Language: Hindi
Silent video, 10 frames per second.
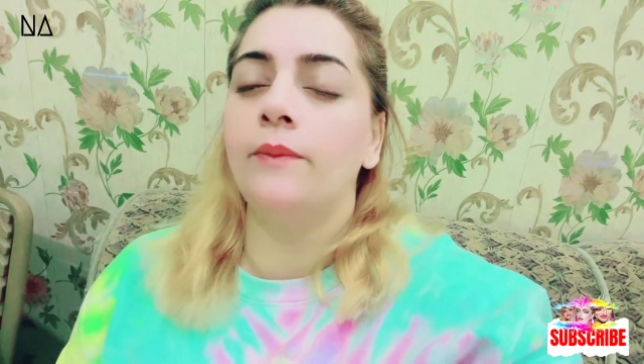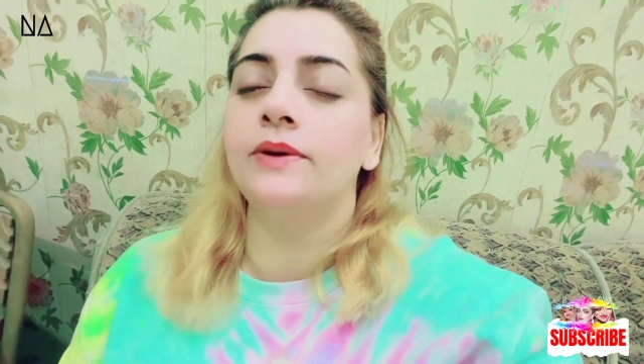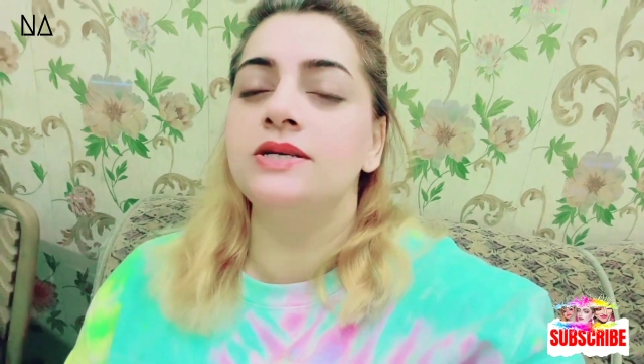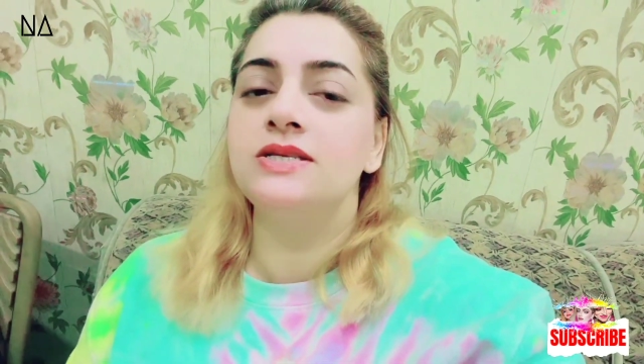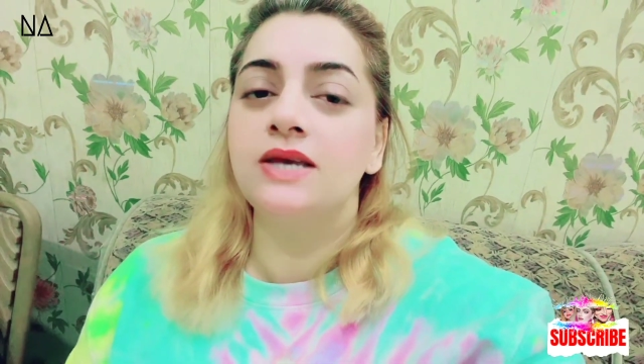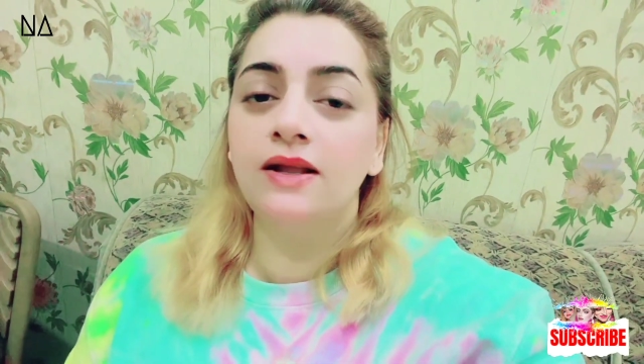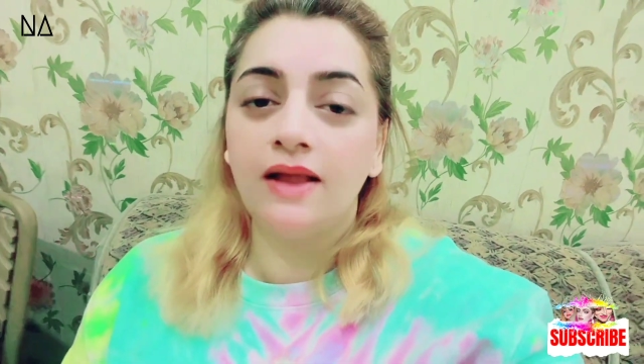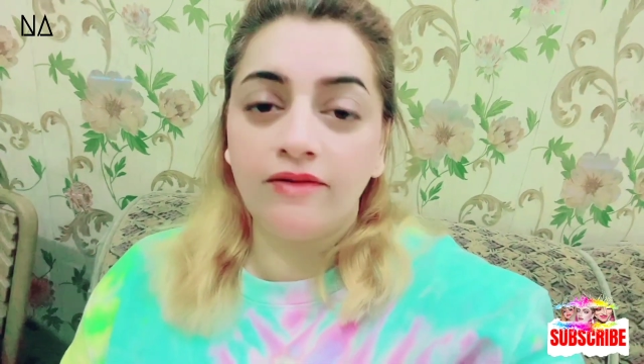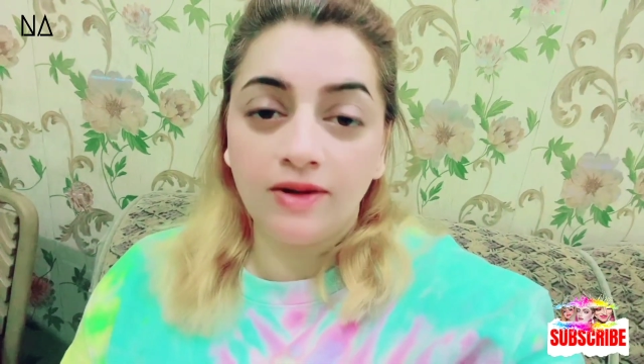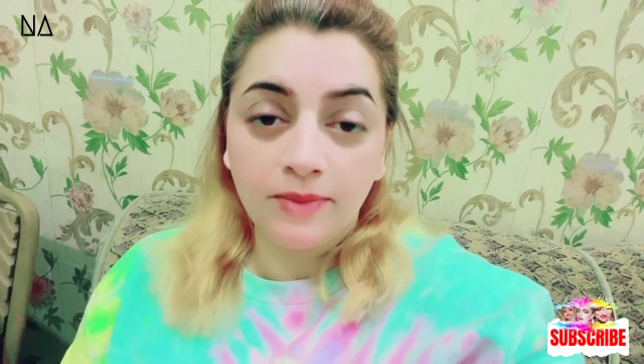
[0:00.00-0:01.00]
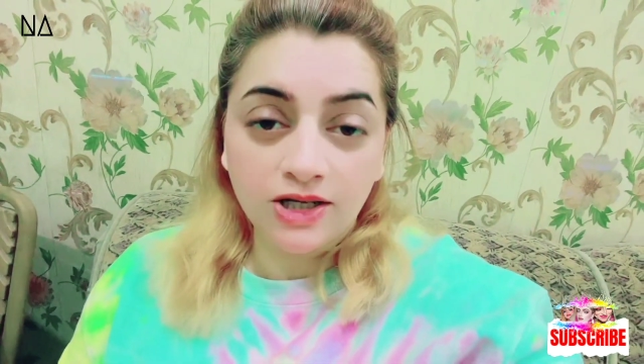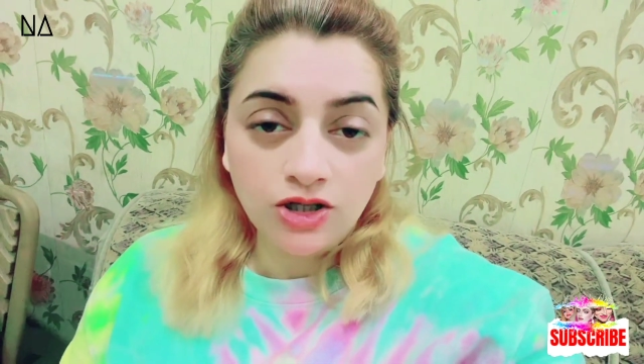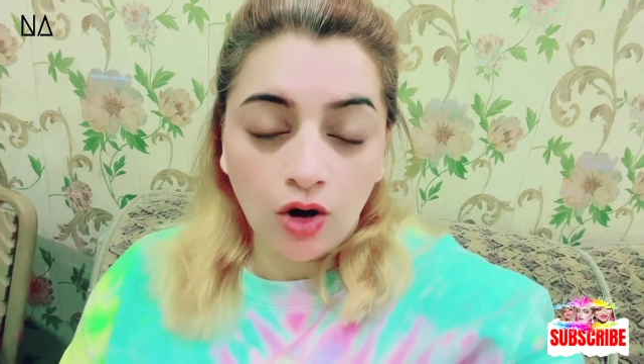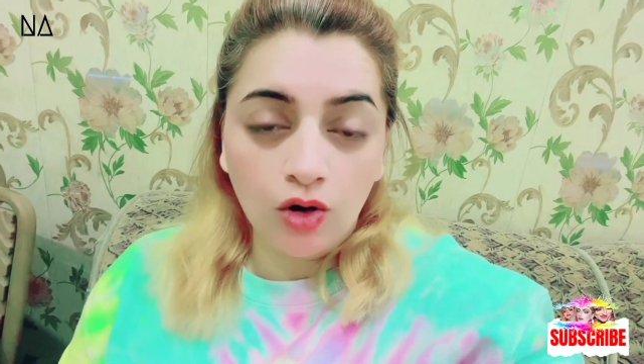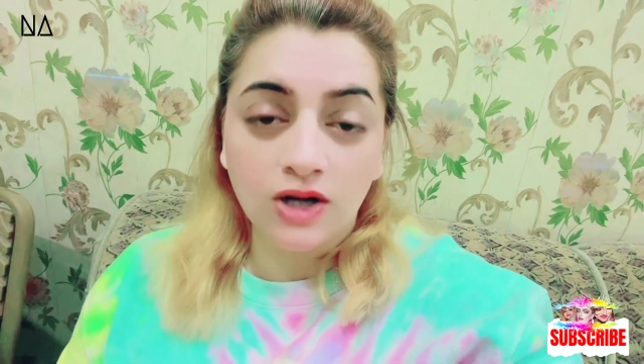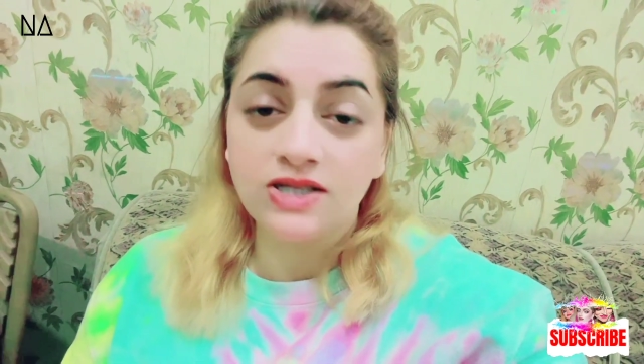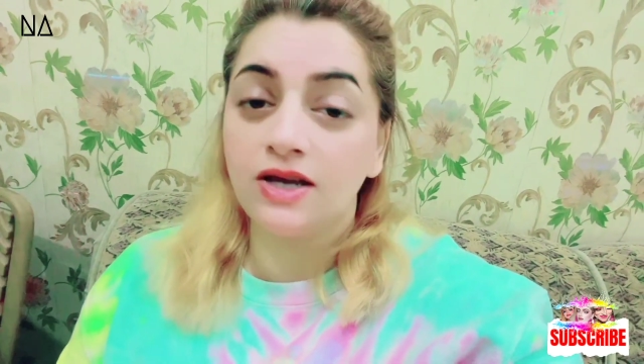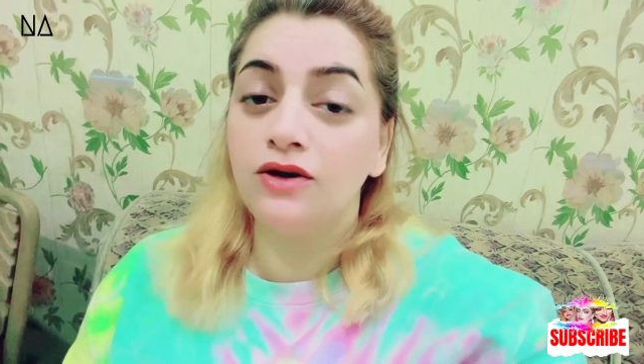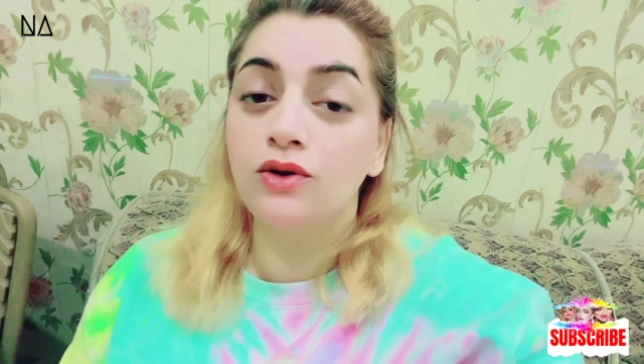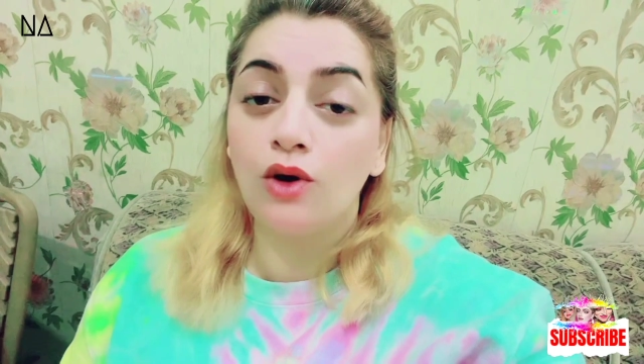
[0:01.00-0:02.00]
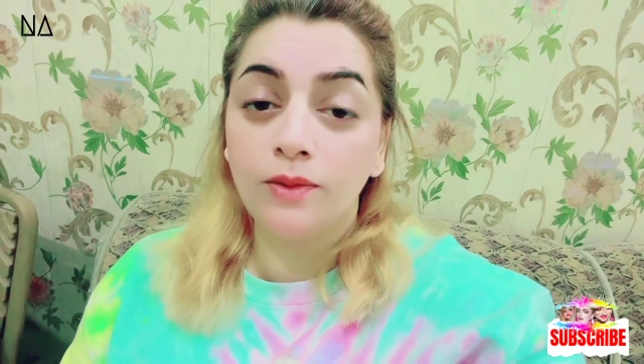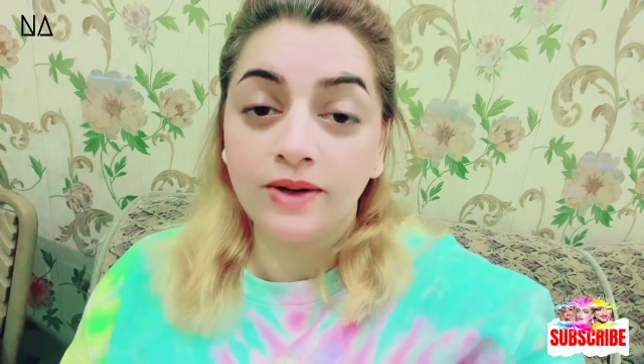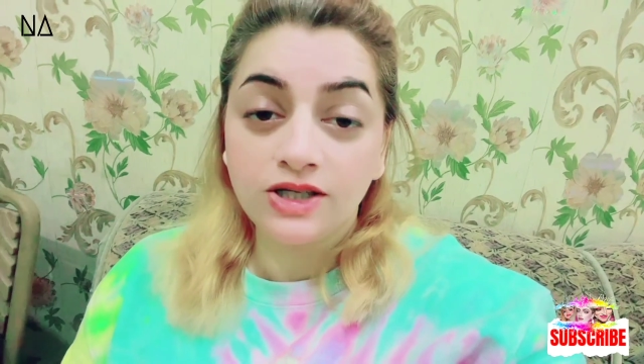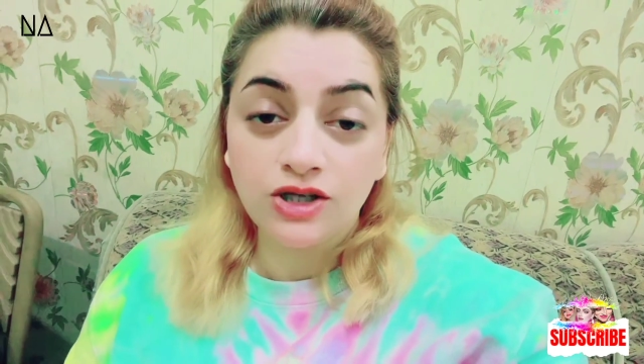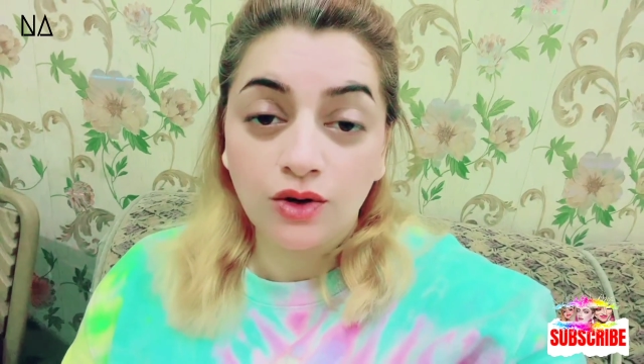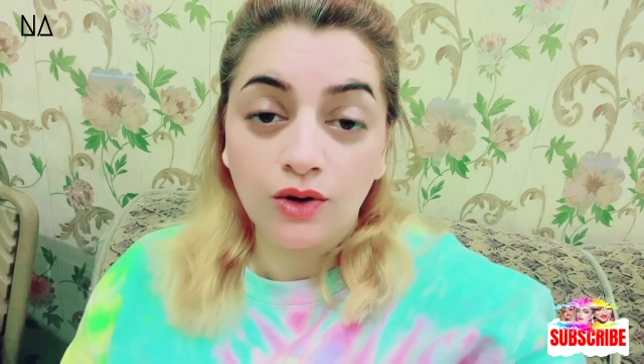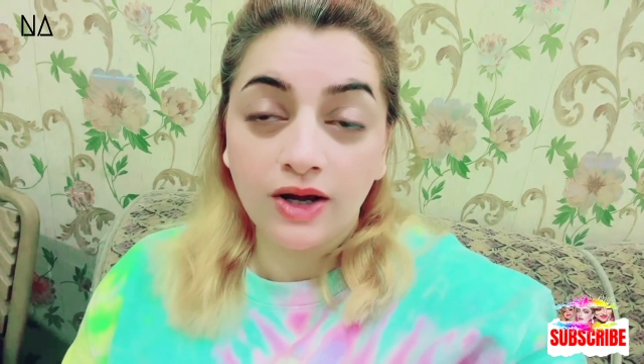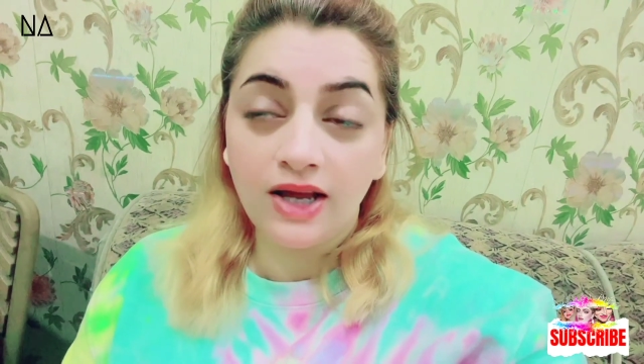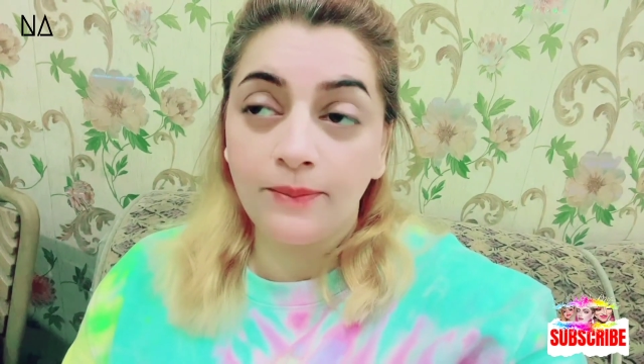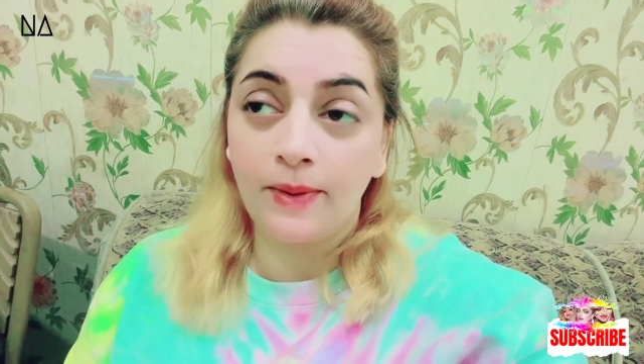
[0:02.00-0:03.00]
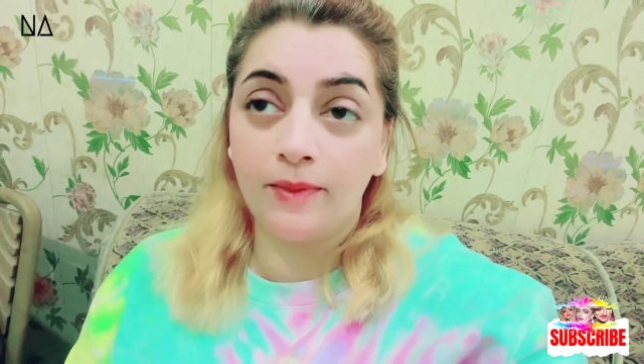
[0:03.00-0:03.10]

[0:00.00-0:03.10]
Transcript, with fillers: आपकी स्किन लेवल भी अच्छा होगा स्किन टोन भी अच्छी होगी